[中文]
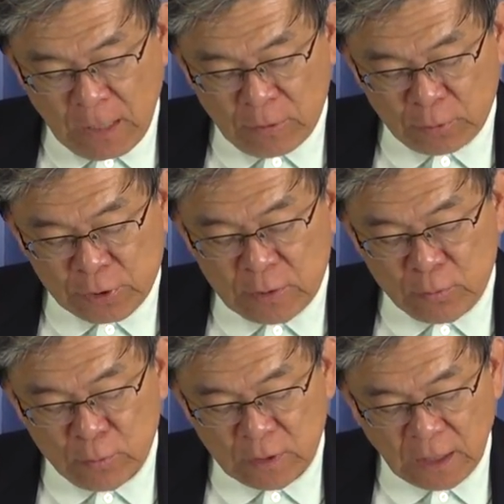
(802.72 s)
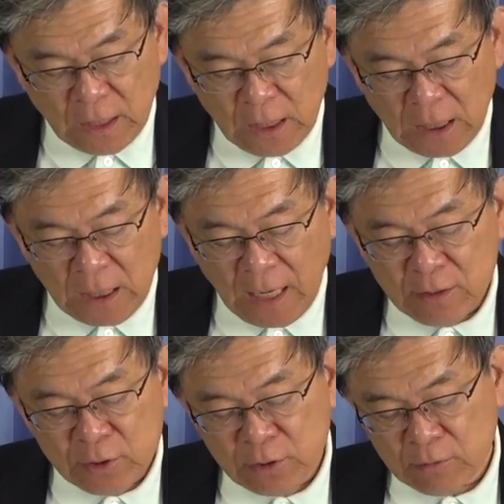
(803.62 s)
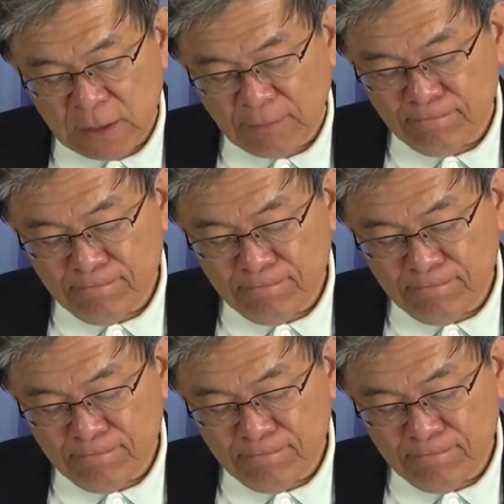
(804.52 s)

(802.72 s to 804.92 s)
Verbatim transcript: 有深度的研究的。